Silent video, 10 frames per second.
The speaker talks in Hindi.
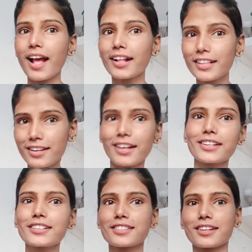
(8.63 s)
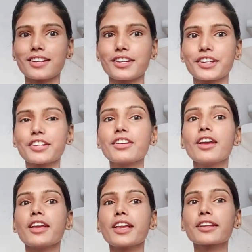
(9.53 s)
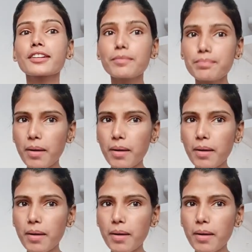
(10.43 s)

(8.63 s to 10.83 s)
एथलेटिक्स से रिलेटेड एक